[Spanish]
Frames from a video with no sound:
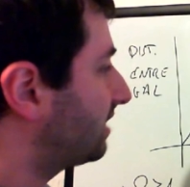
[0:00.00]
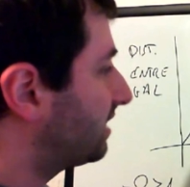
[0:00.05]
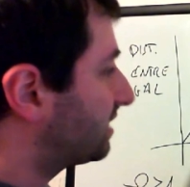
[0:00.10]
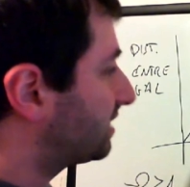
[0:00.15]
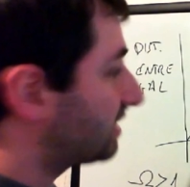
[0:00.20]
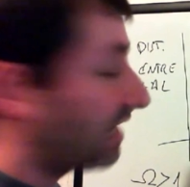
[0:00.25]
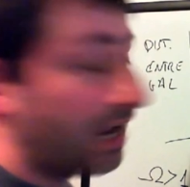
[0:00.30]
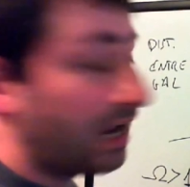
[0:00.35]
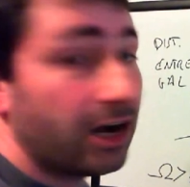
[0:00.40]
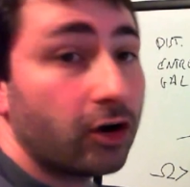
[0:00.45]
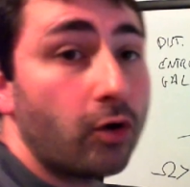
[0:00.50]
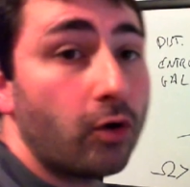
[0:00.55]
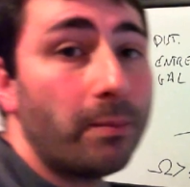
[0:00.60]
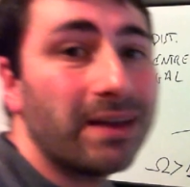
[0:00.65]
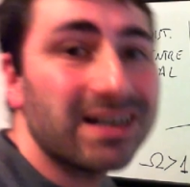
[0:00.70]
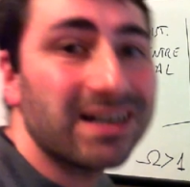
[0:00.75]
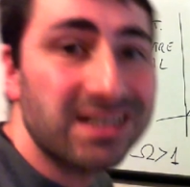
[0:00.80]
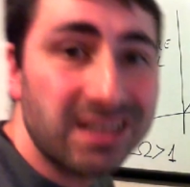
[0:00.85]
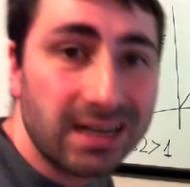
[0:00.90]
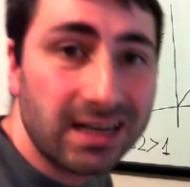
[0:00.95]
sea algo
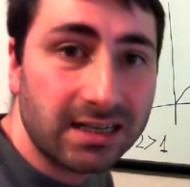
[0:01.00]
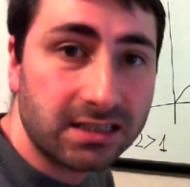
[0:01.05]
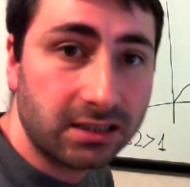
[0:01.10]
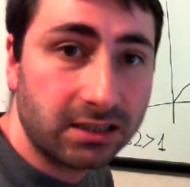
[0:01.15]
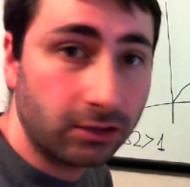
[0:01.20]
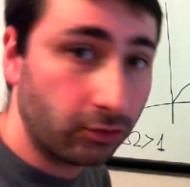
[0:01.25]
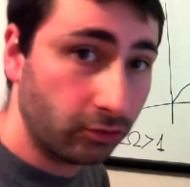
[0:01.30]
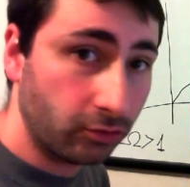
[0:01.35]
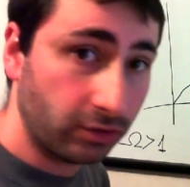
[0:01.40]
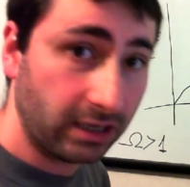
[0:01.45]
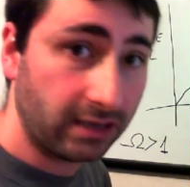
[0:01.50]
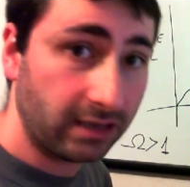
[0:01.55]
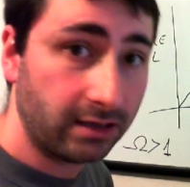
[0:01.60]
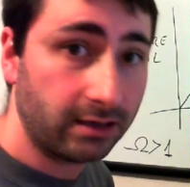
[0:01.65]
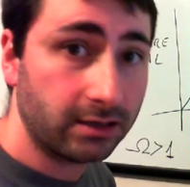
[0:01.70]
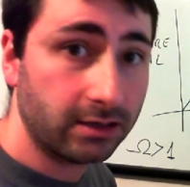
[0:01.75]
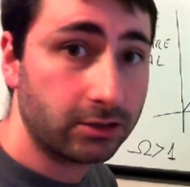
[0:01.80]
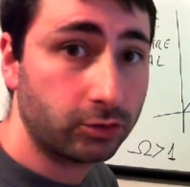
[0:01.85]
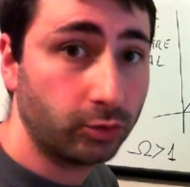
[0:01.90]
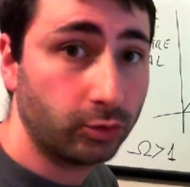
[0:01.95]
más drástico lo que quieren
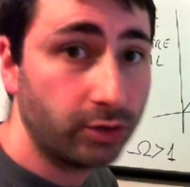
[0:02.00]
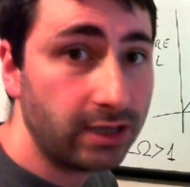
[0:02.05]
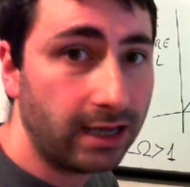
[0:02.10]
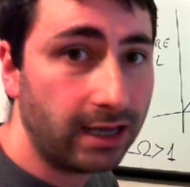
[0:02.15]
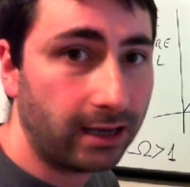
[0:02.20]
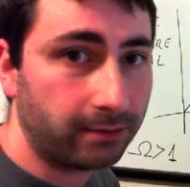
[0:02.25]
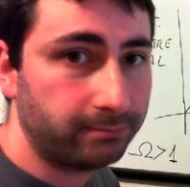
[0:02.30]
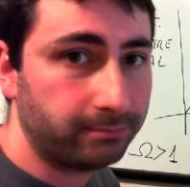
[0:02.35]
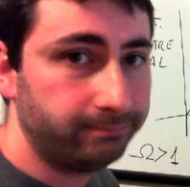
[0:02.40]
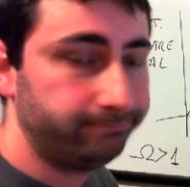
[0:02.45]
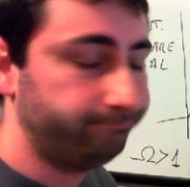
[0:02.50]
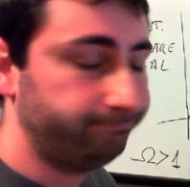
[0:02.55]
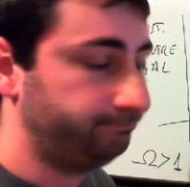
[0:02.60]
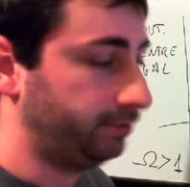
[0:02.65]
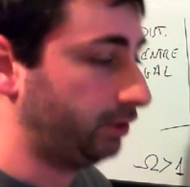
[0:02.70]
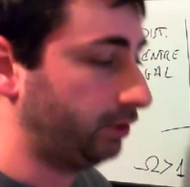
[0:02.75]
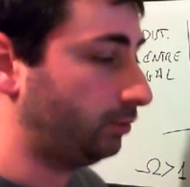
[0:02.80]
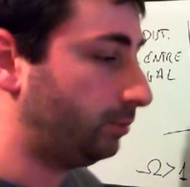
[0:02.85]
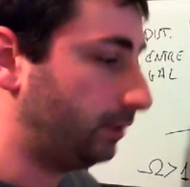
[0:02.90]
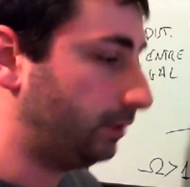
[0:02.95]
estudiar.
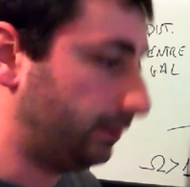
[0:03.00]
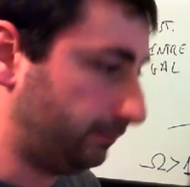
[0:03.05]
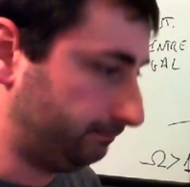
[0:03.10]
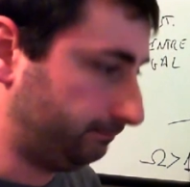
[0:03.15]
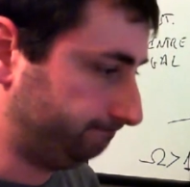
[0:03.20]
Pero bueno.